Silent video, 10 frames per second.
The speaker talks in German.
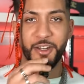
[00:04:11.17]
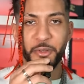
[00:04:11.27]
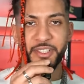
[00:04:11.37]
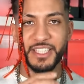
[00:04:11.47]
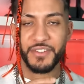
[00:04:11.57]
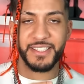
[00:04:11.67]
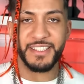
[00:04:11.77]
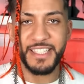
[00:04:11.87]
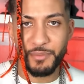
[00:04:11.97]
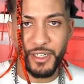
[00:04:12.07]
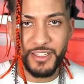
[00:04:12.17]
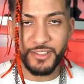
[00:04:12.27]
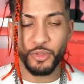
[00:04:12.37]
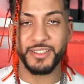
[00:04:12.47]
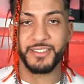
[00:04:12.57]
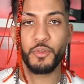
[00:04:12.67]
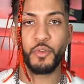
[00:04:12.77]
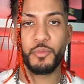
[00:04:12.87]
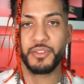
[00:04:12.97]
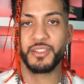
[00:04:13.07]
Ja Leute, das was ich jetzt mache, solltet ihr
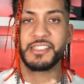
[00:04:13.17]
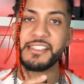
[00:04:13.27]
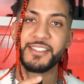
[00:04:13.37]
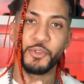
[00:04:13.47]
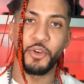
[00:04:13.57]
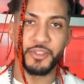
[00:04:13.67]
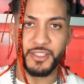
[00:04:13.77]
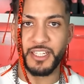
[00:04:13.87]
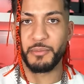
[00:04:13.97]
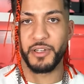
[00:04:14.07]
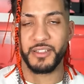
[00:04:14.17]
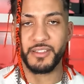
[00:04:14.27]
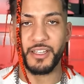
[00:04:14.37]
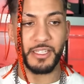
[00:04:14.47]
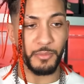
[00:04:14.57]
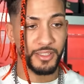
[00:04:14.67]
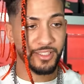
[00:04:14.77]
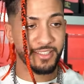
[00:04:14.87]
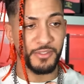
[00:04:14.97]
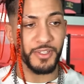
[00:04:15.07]
unbedingt nicht zu Hause nachmachen. Ich mache
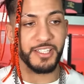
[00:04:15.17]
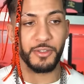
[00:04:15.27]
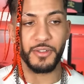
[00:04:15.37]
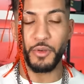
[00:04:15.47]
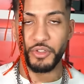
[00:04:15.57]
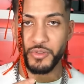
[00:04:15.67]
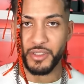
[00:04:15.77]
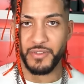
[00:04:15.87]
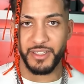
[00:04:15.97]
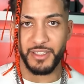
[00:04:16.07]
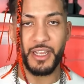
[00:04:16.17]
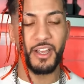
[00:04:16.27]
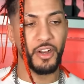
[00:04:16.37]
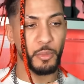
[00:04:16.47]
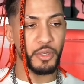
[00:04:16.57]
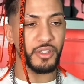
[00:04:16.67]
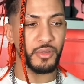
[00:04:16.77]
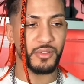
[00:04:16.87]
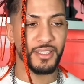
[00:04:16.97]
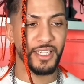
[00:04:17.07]
das jetzt wirklich aus Forschungszwecke, um euch
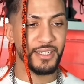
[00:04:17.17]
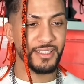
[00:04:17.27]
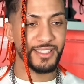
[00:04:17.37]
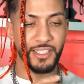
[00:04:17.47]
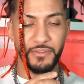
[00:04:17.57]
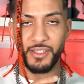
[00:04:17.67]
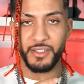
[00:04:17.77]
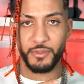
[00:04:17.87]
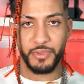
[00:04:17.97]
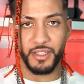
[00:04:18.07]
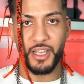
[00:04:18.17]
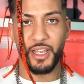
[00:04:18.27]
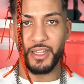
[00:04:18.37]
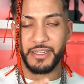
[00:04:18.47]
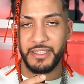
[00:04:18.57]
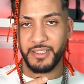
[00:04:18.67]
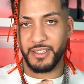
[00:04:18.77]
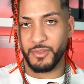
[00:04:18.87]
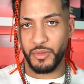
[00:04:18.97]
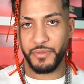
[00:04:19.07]
auch zu zeigen, dass die giftigen Spinnen nicht
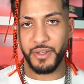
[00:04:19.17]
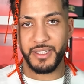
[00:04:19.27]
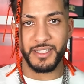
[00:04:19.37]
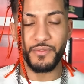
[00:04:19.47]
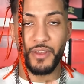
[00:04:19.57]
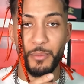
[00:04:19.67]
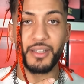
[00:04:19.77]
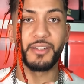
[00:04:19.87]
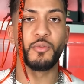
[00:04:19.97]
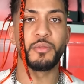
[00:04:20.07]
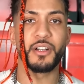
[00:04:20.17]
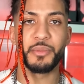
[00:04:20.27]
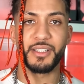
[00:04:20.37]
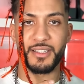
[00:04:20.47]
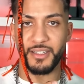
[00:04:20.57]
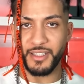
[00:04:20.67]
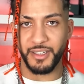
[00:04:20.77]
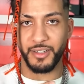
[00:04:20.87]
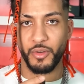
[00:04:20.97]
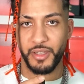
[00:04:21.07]
so gefährlich sind, wenn man den Umgang mit diesen
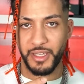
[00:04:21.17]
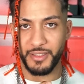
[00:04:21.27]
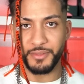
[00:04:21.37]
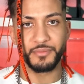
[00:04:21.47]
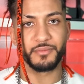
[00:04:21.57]
Tieren auch kennt.